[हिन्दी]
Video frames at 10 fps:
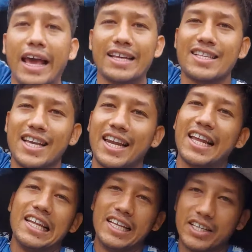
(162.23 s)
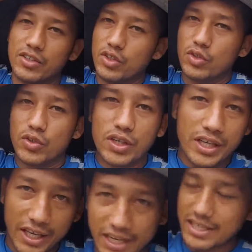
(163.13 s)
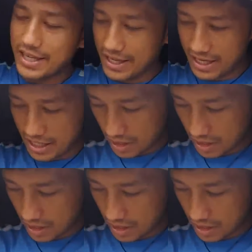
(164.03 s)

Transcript: ऐसे करके ले जाता हूँ उसको ये सही है